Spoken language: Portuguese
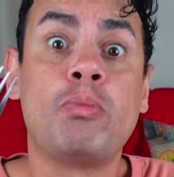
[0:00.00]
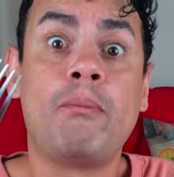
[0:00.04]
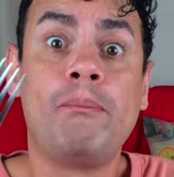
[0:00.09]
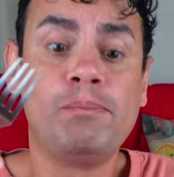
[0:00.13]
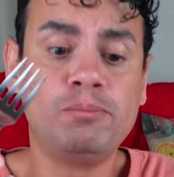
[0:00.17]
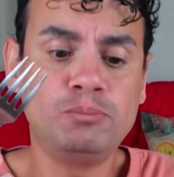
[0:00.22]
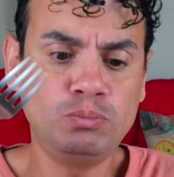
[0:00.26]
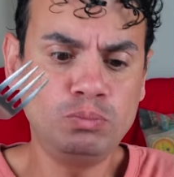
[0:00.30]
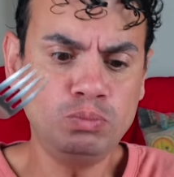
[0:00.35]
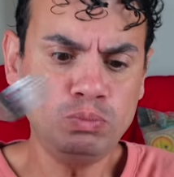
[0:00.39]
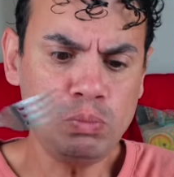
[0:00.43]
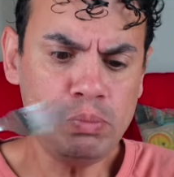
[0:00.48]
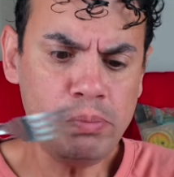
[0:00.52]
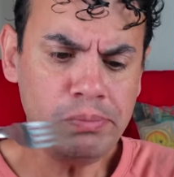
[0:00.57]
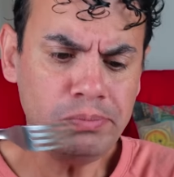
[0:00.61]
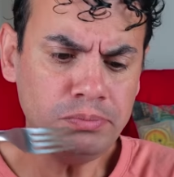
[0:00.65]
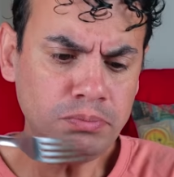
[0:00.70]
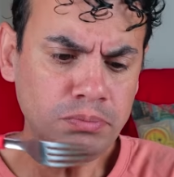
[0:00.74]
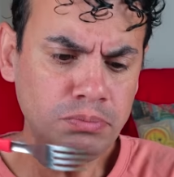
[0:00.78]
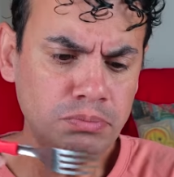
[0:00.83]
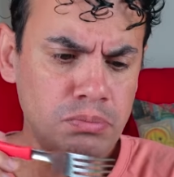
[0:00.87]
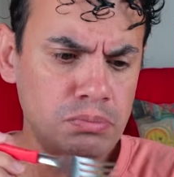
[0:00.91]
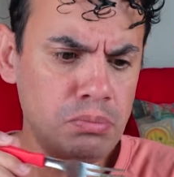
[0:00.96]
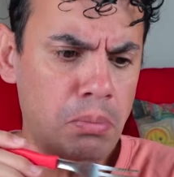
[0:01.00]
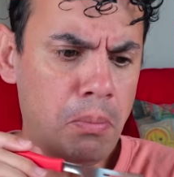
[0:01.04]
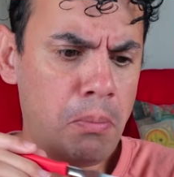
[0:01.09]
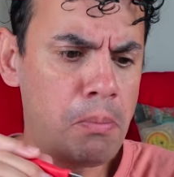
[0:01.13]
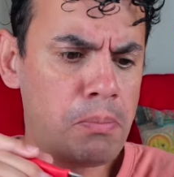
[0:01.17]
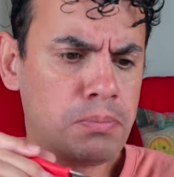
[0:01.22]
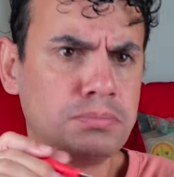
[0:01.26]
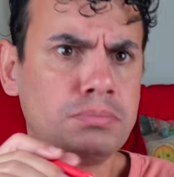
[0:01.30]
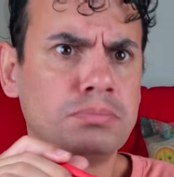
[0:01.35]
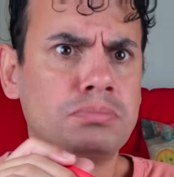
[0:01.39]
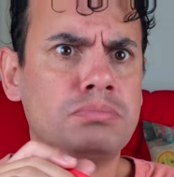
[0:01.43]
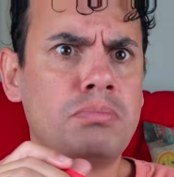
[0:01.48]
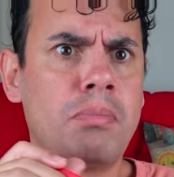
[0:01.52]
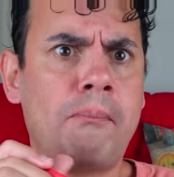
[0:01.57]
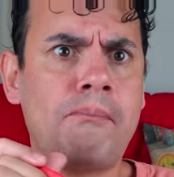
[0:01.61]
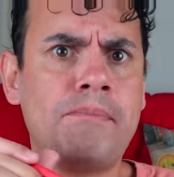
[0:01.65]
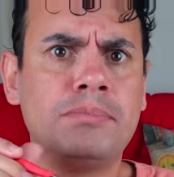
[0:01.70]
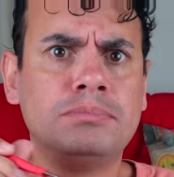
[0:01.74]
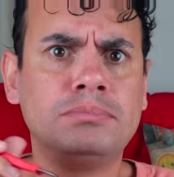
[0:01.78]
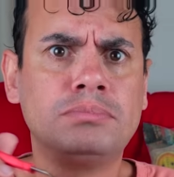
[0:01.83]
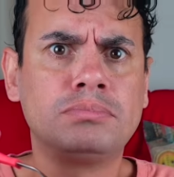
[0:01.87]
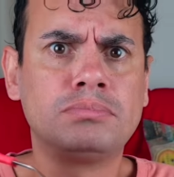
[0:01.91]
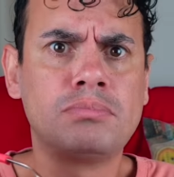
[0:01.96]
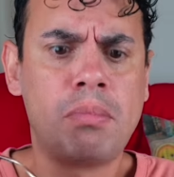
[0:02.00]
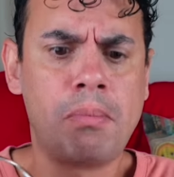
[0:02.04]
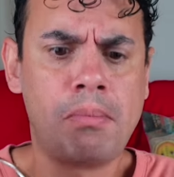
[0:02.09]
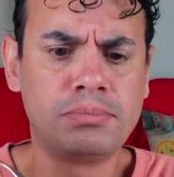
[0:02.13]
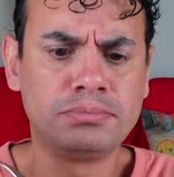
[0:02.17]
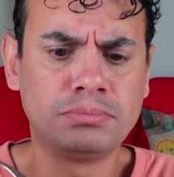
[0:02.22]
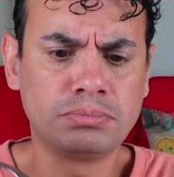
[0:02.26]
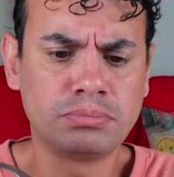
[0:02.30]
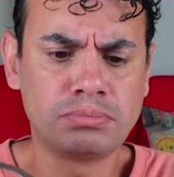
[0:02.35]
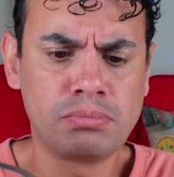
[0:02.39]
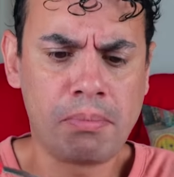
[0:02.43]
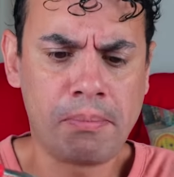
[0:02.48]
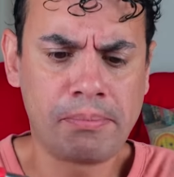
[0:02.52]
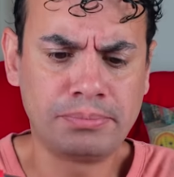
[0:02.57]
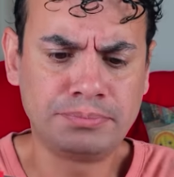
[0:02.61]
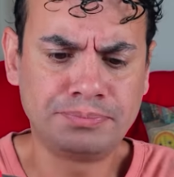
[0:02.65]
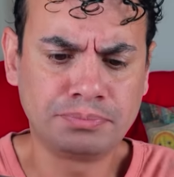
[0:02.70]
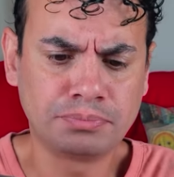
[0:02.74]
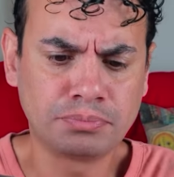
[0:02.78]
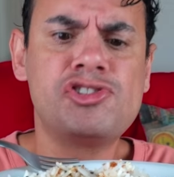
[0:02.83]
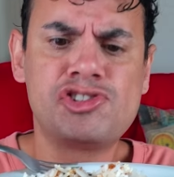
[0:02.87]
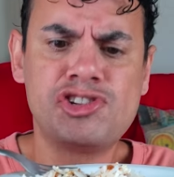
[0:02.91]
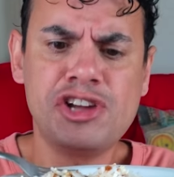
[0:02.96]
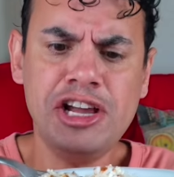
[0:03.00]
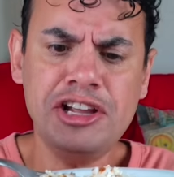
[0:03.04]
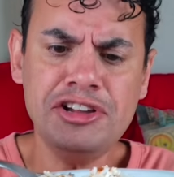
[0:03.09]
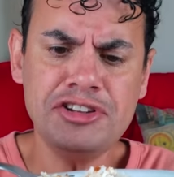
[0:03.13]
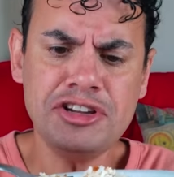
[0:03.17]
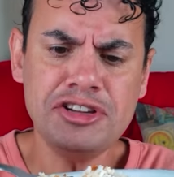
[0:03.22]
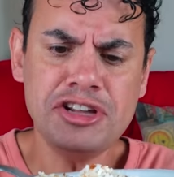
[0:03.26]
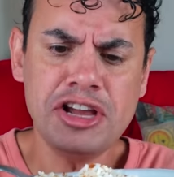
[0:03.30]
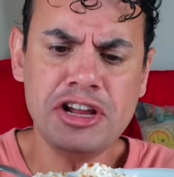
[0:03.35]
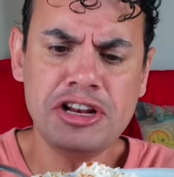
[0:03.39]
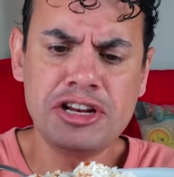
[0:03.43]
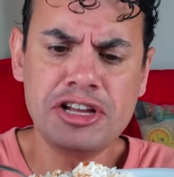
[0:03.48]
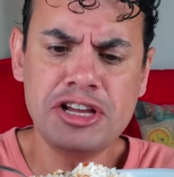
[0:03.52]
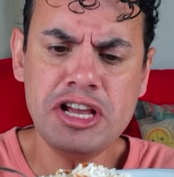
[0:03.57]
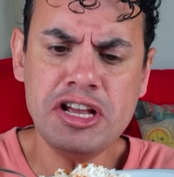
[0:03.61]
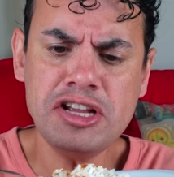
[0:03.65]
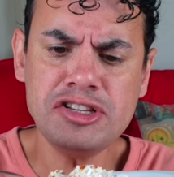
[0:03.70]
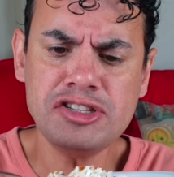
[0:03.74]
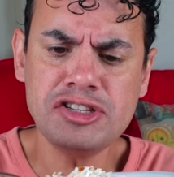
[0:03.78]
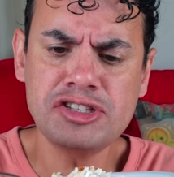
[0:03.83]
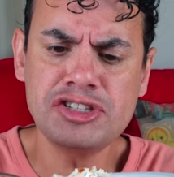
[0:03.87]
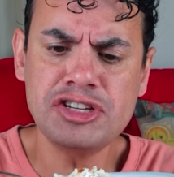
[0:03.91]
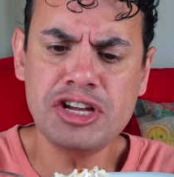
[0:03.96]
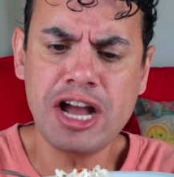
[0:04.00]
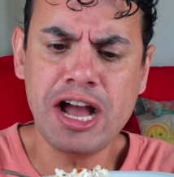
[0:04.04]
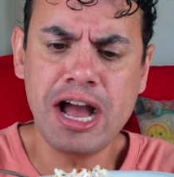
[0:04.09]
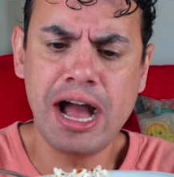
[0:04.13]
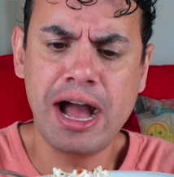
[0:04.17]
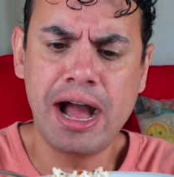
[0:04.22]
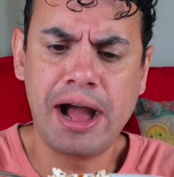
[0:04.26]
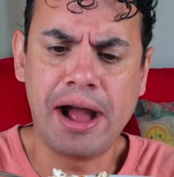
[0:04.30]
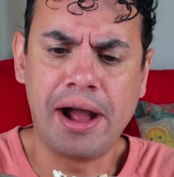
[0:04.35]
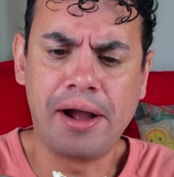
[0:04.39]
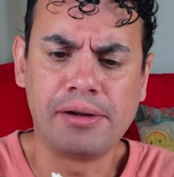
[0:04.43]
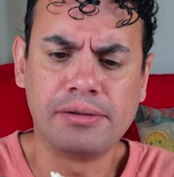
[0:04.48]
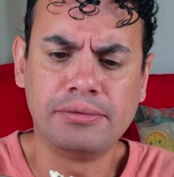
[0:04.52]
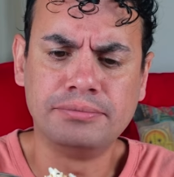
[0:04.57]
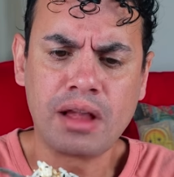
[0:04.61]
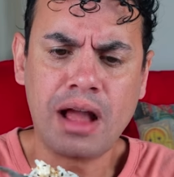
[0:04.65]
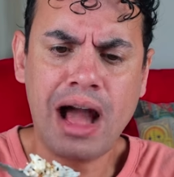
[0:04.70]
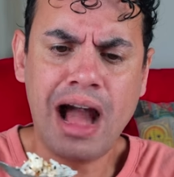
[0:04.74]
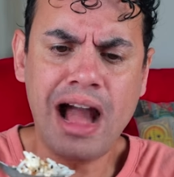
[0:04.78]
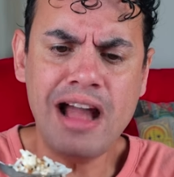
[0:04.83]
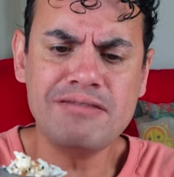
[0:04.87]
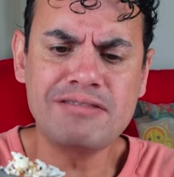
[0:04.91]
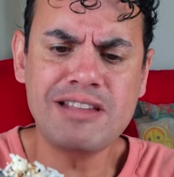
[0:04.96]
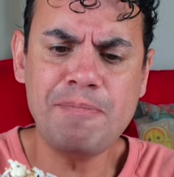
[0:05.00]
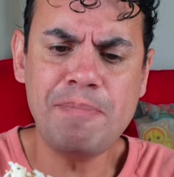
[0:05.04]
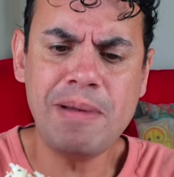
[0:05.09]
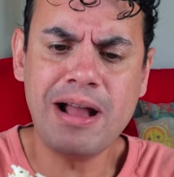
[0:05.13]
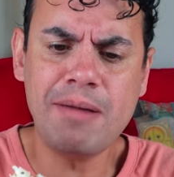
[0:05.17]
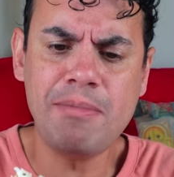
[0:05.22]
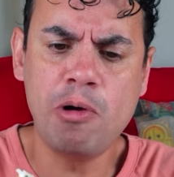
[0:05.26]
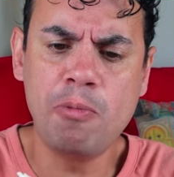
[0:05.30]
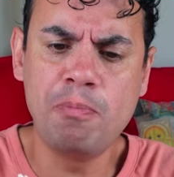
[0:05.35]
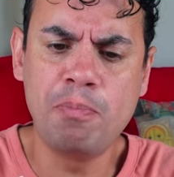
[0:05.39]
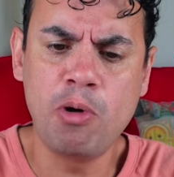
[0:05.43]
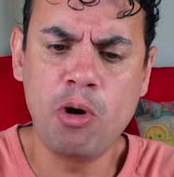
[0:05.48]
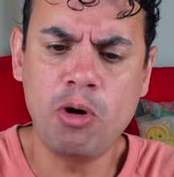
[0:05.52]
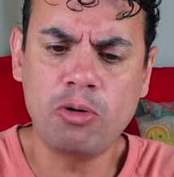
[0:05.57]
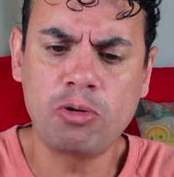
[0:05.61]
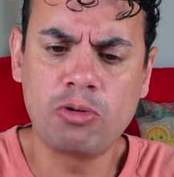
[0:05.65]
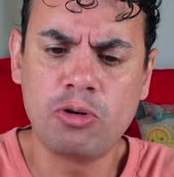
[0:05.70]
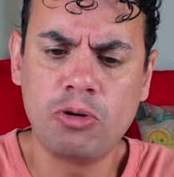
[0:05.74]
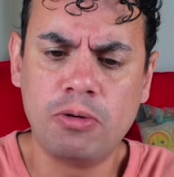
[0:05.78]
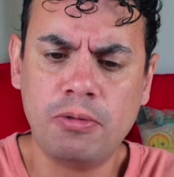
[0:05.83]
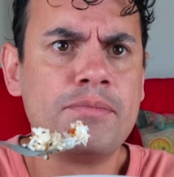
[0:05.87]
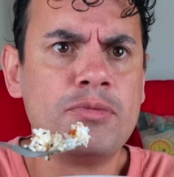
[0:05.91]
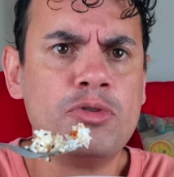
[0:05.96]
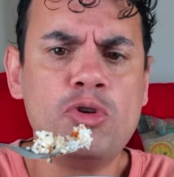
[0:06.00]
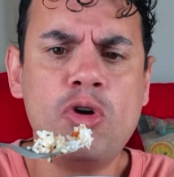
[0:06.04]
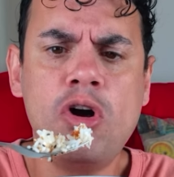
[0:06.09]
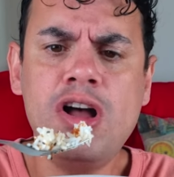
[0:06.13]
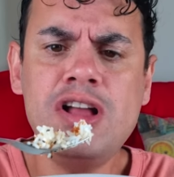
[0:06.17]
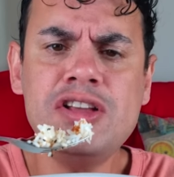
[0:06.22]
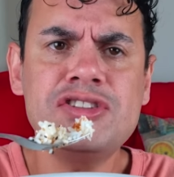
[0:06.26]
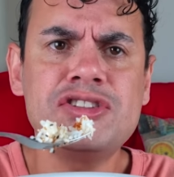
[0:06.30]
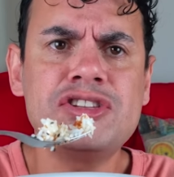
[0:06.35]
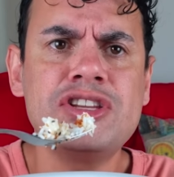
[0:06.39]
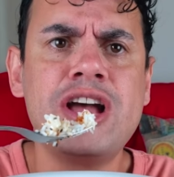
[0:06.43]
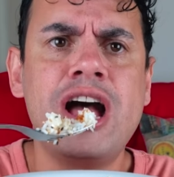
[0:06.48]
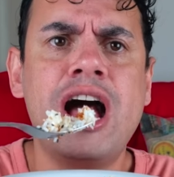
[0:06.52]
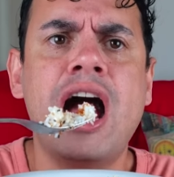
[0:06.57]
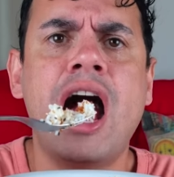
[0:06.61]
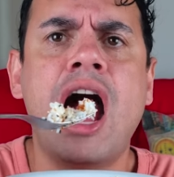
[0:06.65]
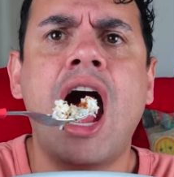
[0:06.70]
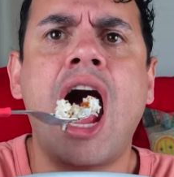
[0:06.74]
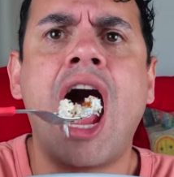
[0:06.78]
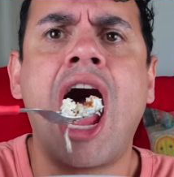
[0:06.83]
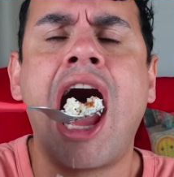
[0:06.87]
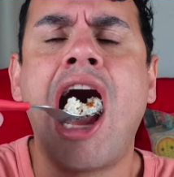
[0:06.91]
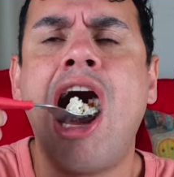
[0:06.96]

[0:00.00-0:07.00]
Hum! Gente, que delícia! Ai, até pegar um pouco. Nossa!